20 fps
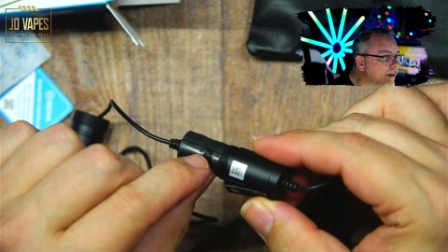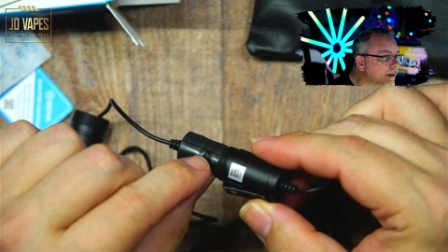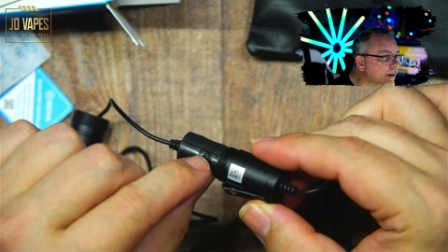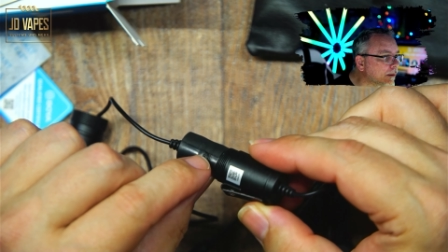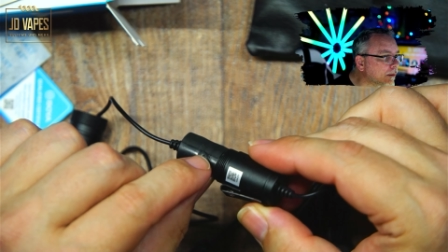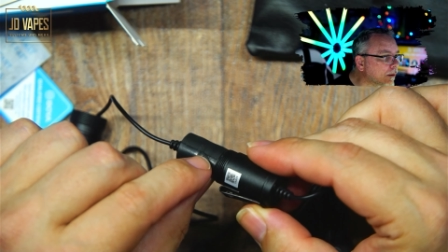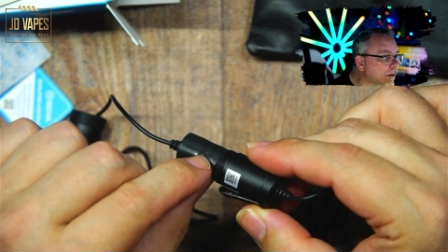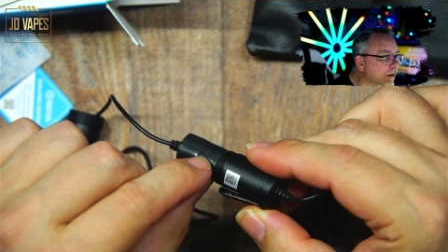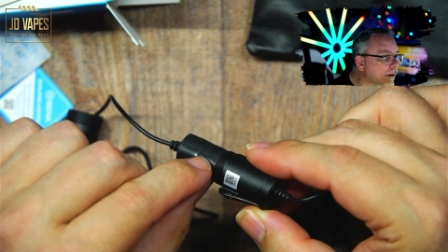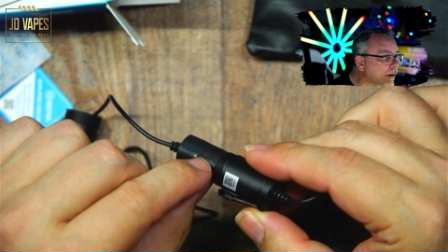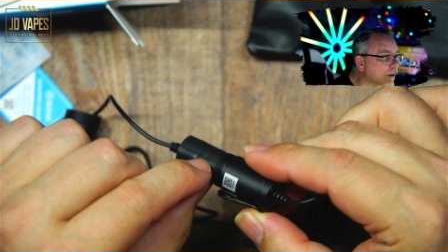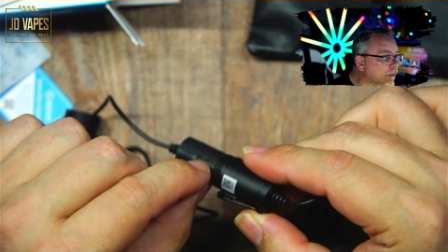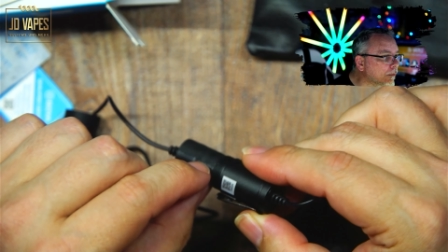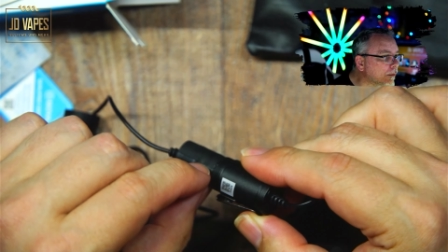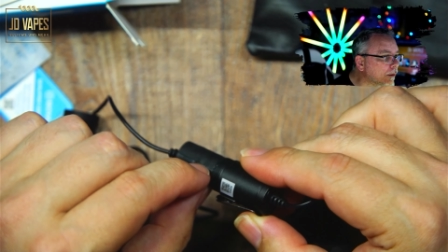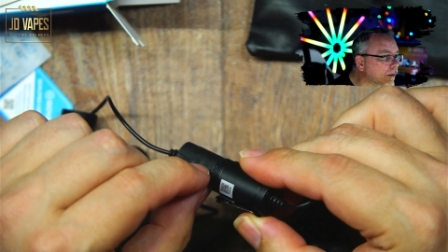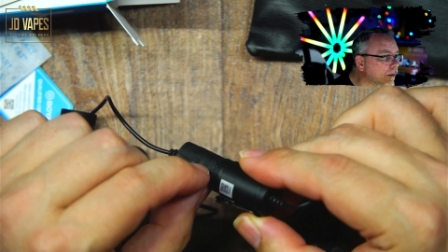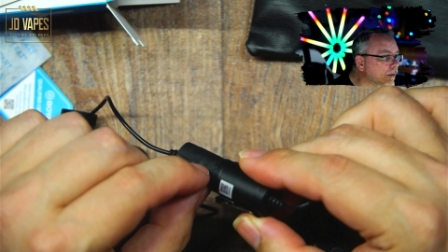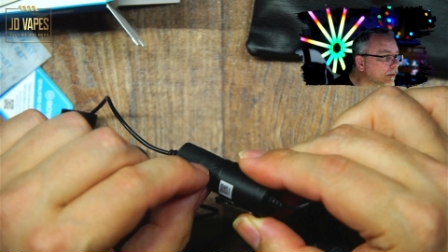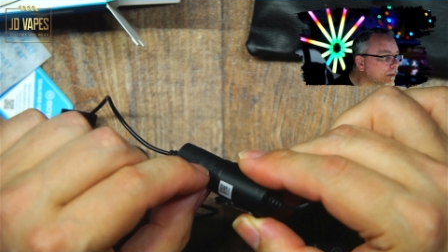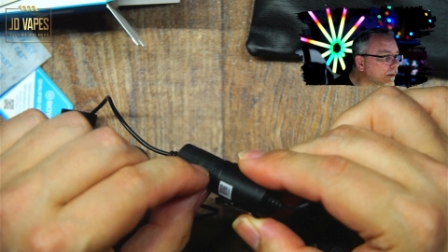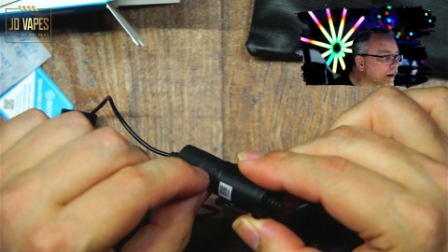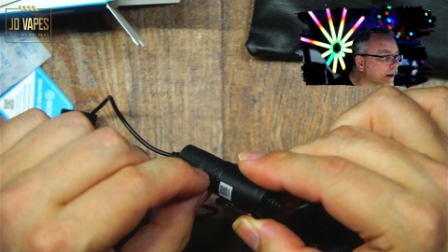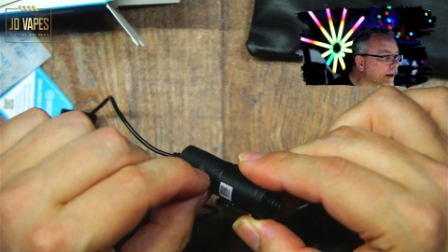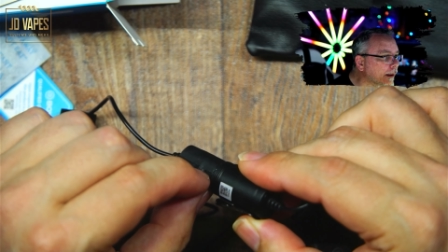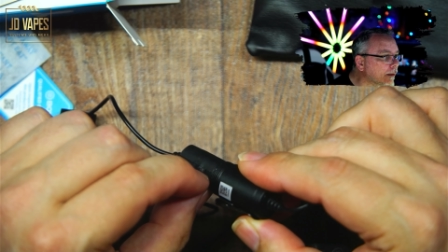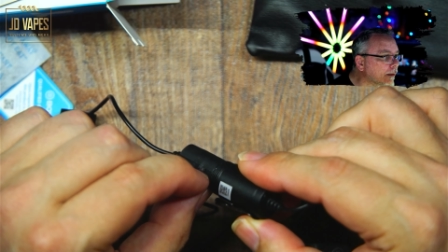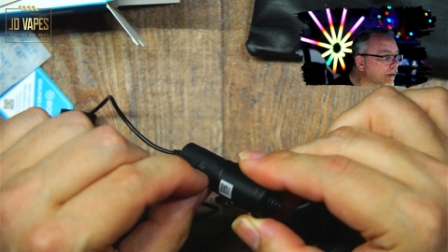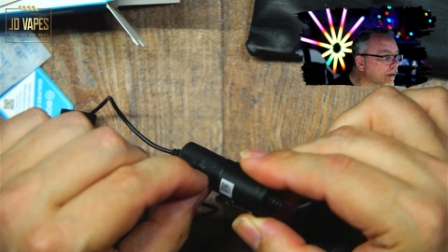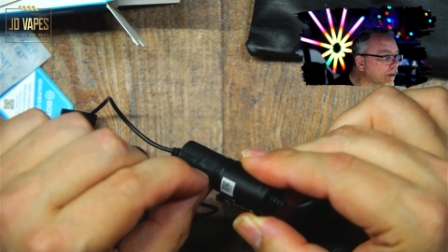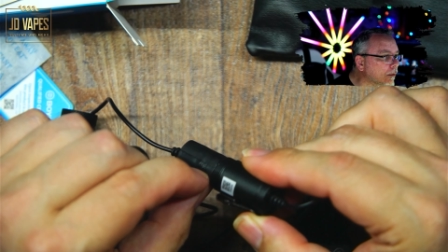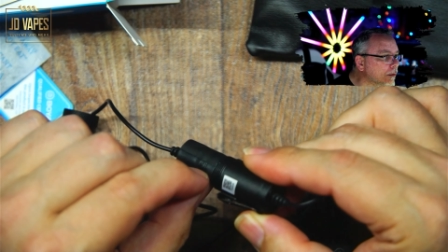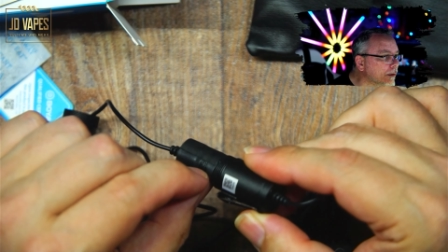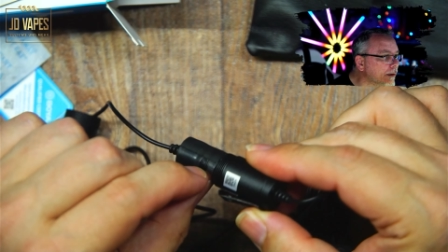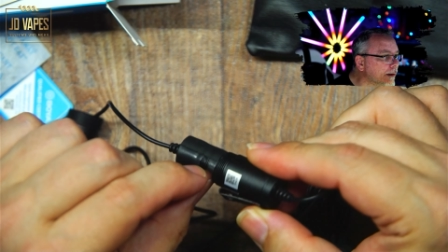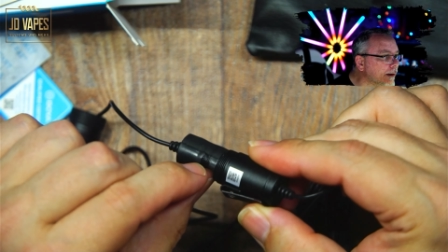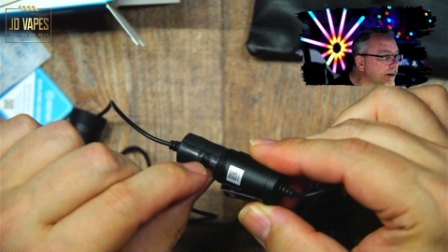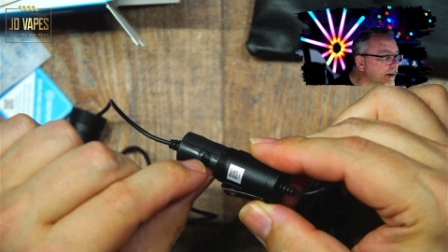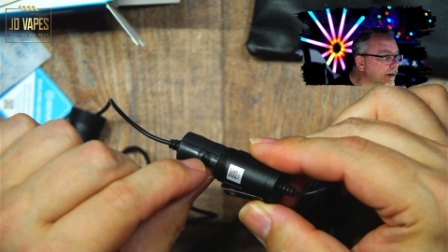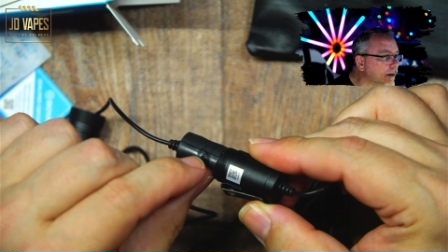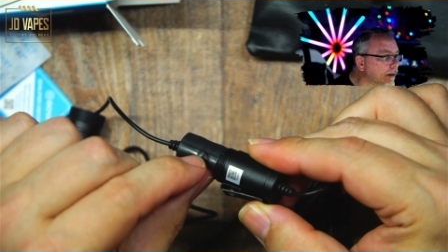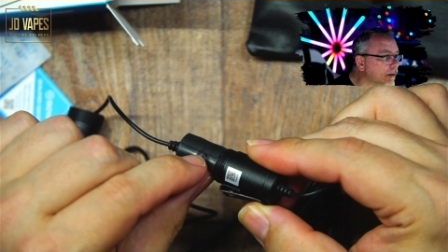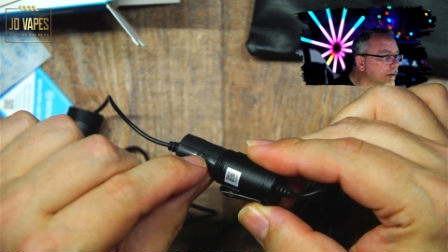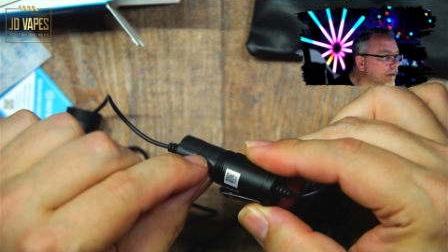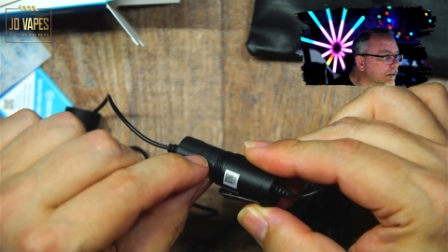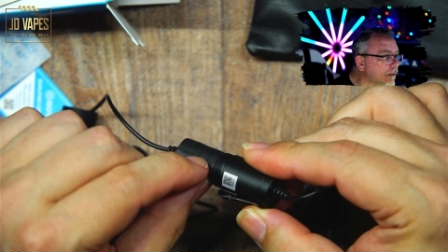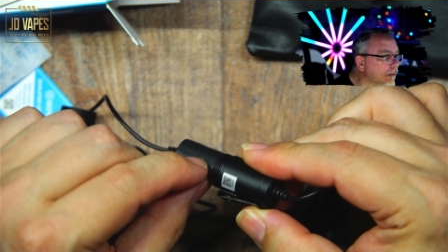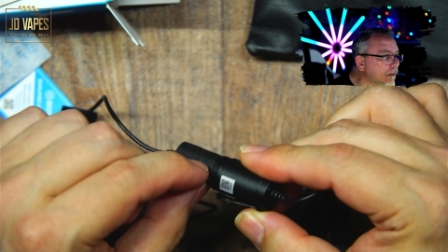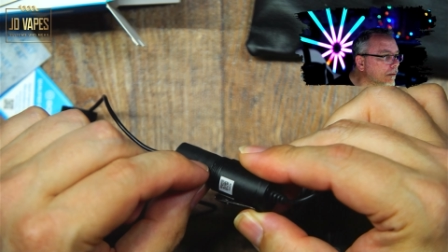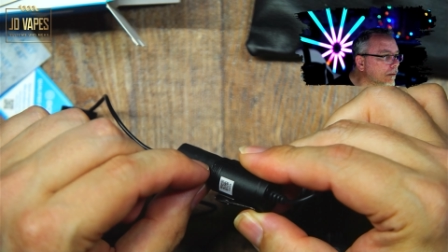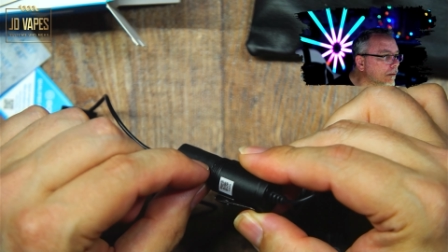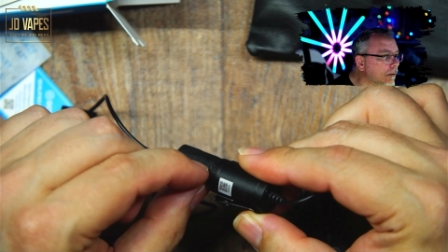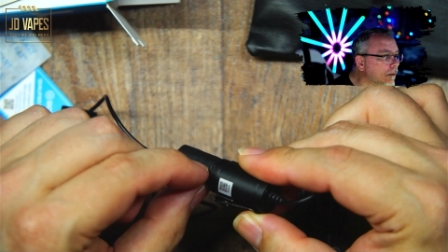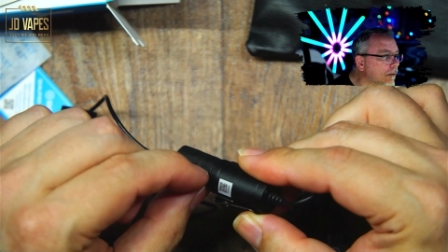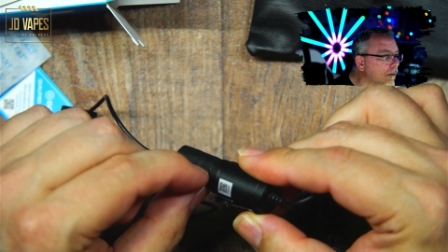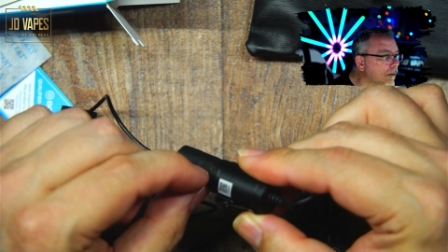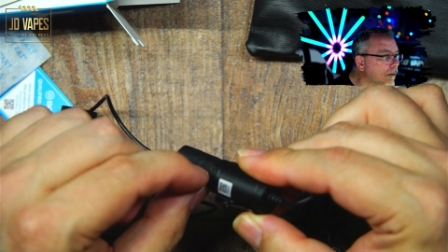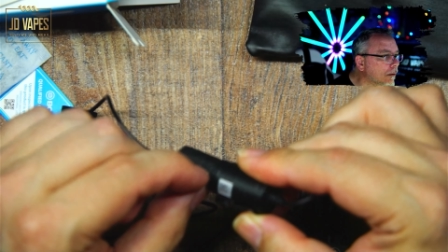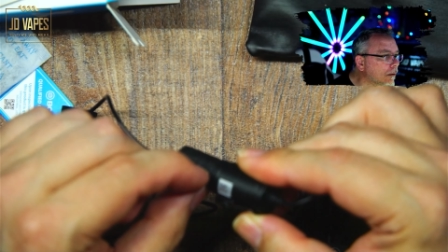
wo man das dann nachher auch wieder leichter rausziehen kann.